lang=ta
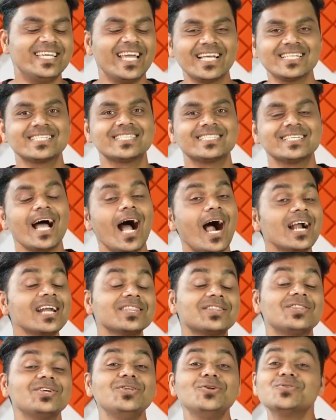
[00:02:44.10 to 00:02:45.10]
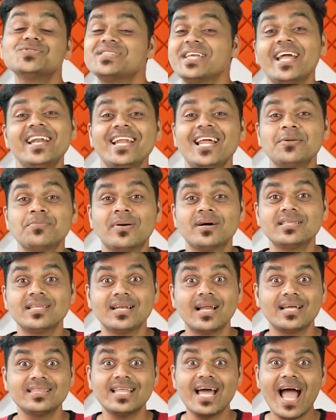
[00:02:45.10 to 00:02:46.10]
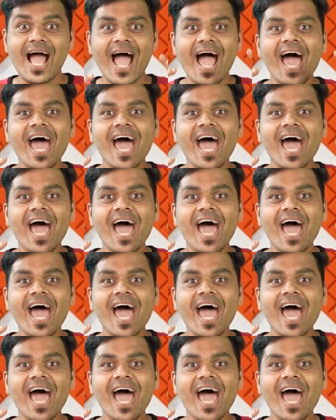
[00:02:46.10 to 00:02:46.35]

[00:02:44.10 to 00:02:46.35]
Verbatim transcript: எஸ் அடுத்த நியூஸ் என்னன்னு பார்த்தீங்கன்னா அந்த